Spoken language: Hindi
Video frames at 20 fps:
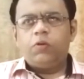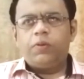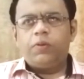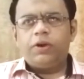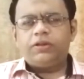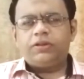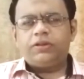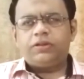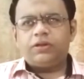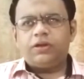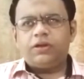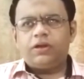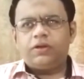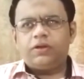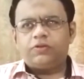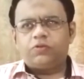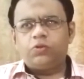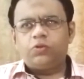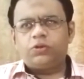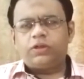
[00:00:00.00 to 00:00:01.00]
व्यूवर्स
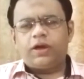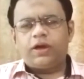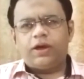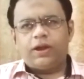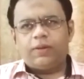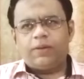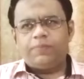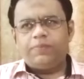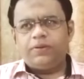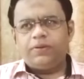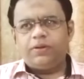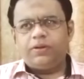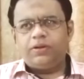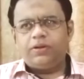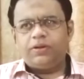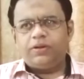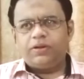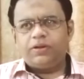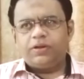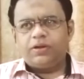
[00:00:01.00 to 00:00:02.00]
सूरत अब
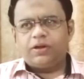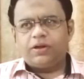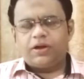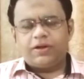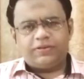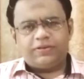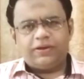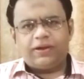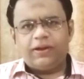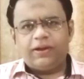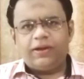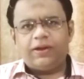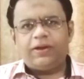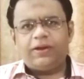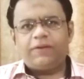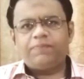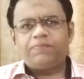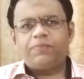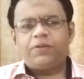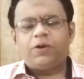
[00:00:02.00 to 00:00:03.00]
खासी क्लियर
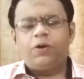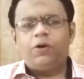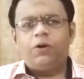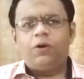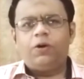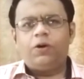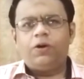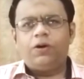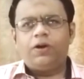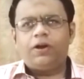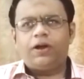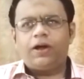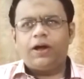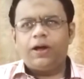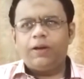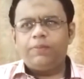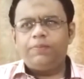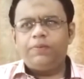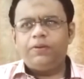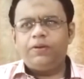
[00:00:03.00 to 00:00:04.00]
है और
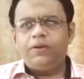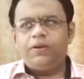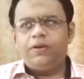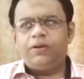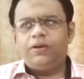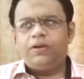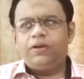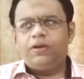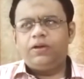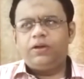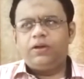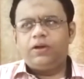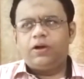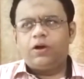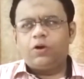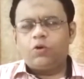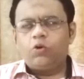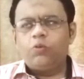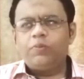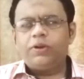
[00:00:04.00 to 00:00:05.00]
अब
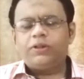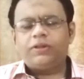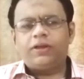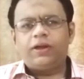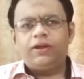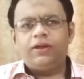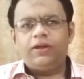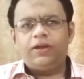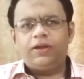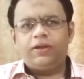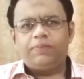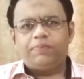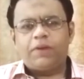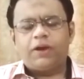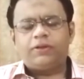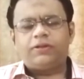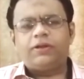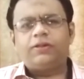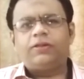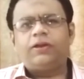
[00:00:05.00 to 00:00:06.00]
हुकूमत के लिए
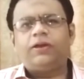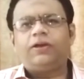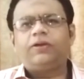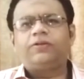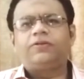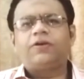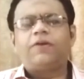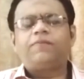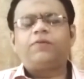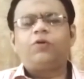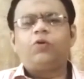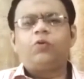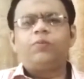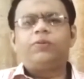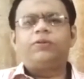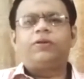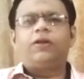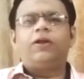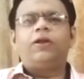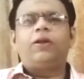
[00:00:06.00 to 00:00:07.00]
पाकिस्तान तरीके इंसाफ की
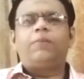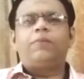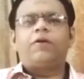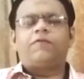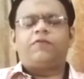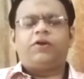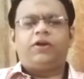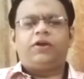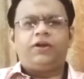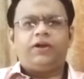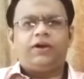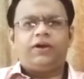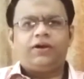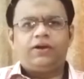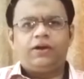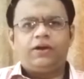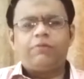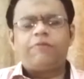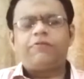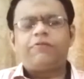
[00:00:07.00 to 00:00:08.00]
हुकूमत के लिए लम्हे फिक्री है
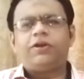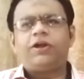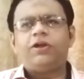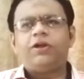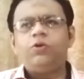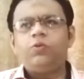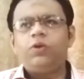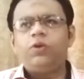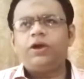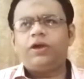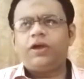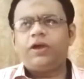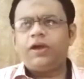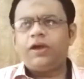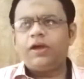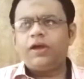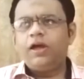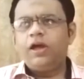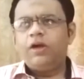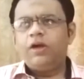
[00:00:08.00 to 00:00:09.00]
लम्हे फिक्र यूँ है कि
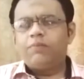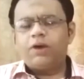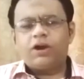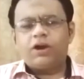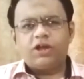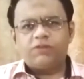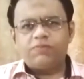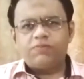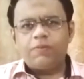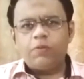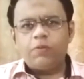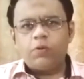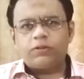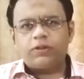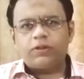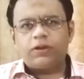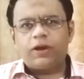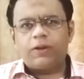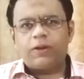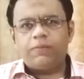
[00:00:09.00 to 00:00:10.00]
मरकज़ में भी वो
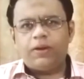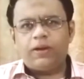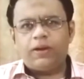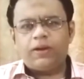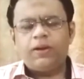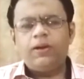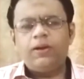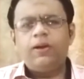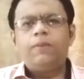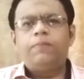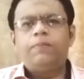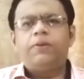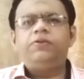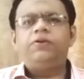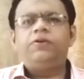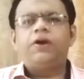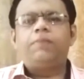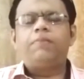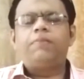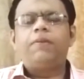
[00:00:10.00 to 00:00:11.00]
इकतदार में है
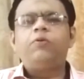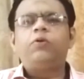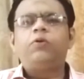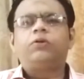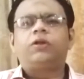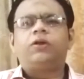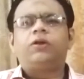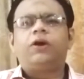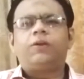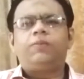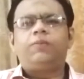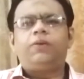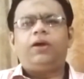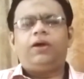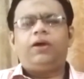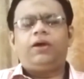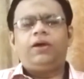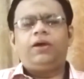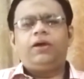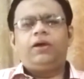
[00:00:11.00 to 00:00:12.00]
पंजाब में भी इकतदार में
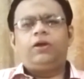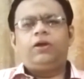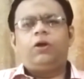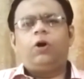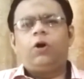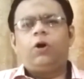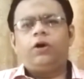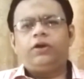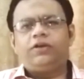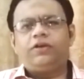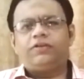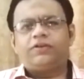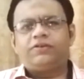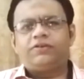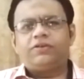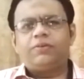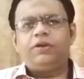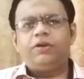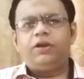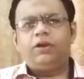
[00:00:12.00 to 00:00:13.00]
है लाहौर की
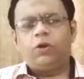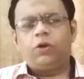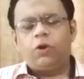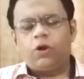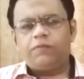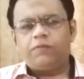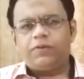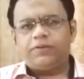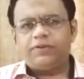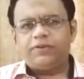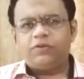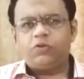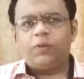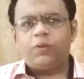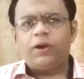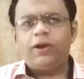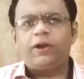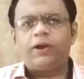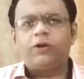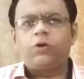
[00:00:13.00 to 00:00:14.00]
सरजमीन लाहौर वैसी
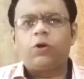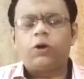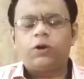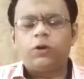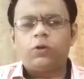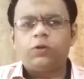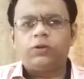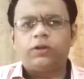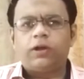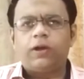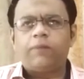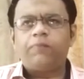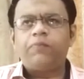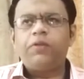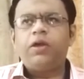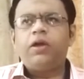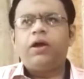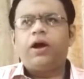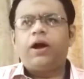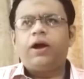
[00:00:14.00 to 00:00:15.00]
सूबाई हेडकोार्टर होता है
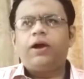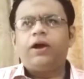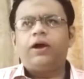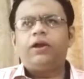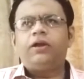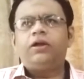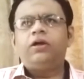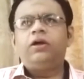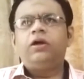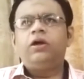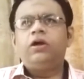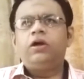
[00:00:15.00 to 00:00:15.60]
अगर